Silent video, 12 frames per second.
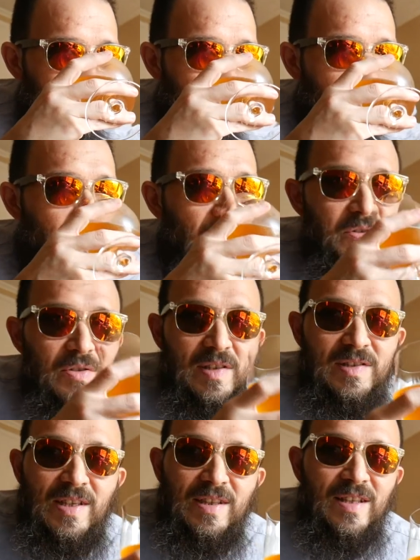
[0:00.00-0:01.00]
De hecho
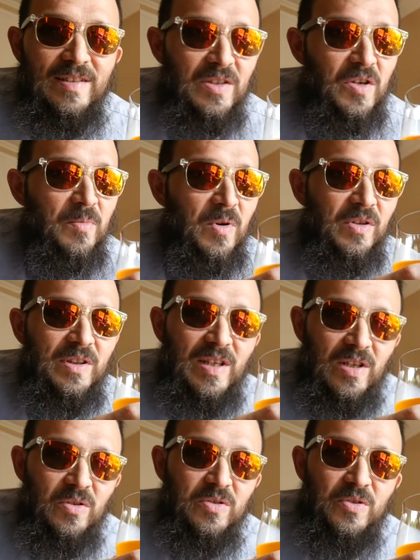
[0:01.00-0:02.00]
se siente así como
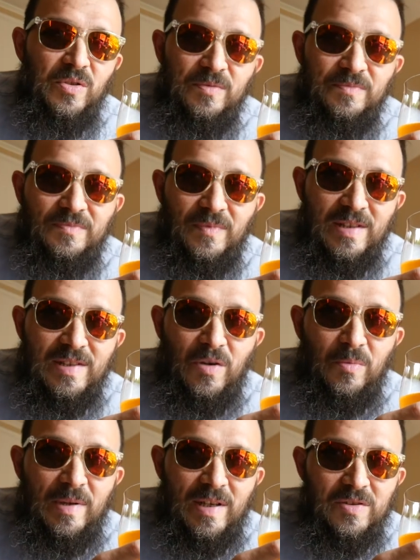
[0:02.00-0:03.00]
terroso. Esa
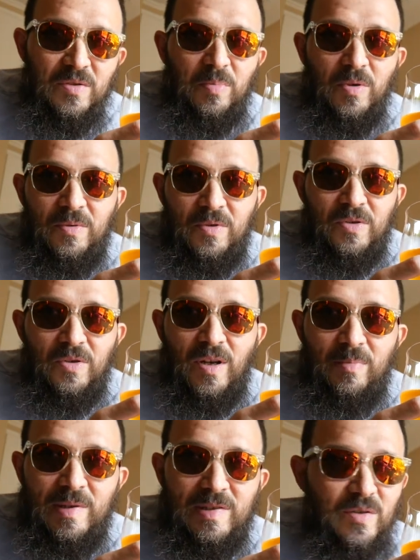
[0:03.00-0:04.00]
combinación, por lo menos yo
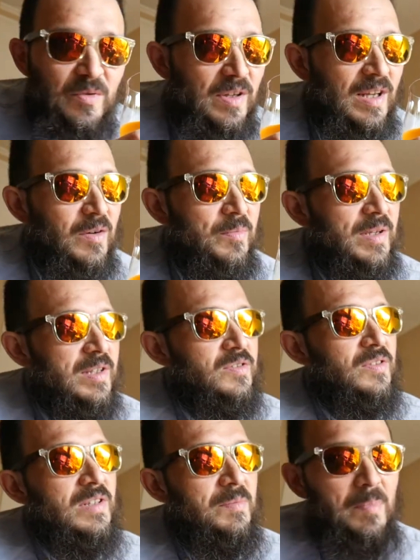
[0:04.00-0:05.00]
la percibo de la
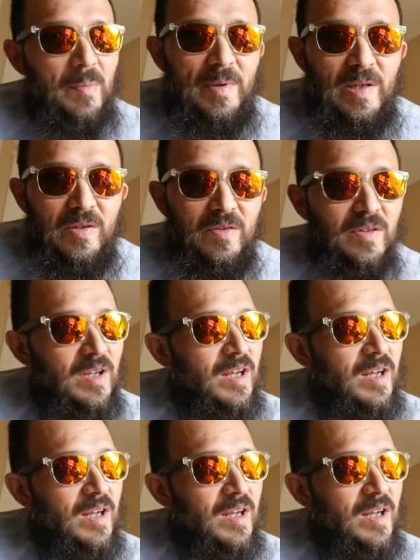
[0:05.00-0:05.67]
combinación del pepino